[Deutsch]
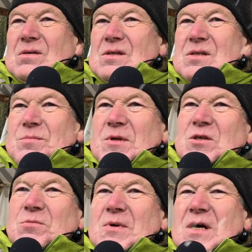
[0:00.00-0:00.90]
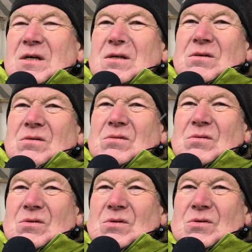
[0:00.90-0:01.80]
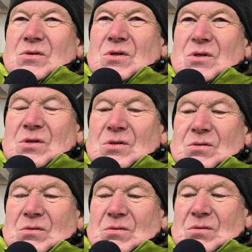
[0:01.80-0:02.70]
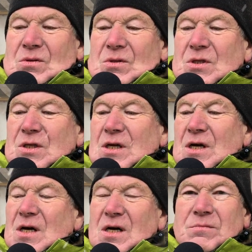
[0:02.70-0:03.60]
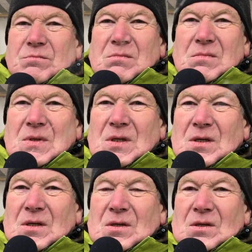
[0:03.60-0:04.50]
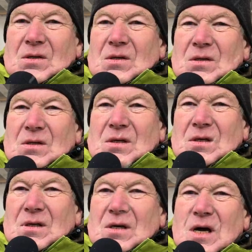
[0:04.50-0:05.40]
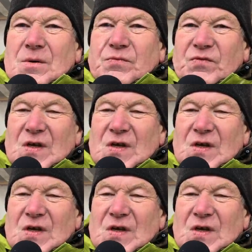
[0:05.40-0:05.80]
dass die Menschen merken, äh, die die Dinge haben, äh, haben